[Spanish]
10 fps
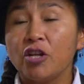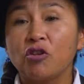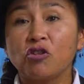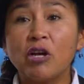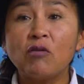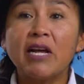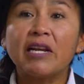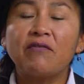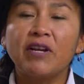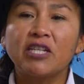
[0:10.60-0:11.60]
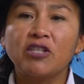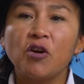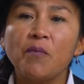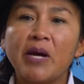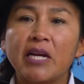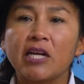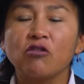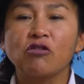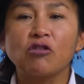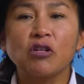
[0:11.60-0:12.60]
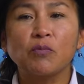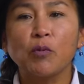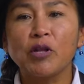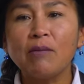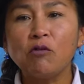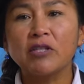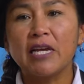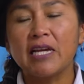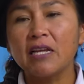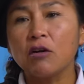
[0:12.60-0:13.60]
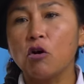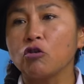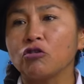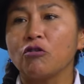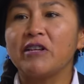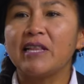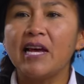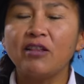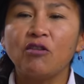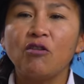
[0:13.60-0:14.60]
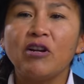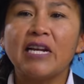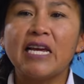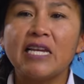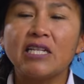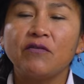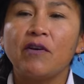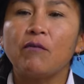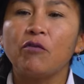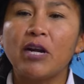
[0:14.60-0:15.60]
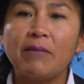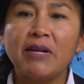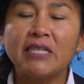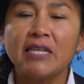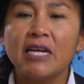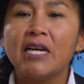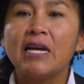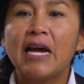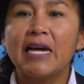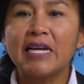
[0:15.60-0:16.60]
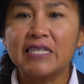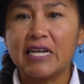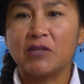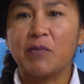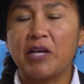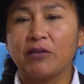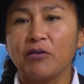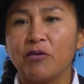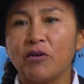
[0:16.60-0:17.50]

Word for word: Nos da una reflexión para que nosotros podamos seguir consolidando leyes favorables a este aspecto.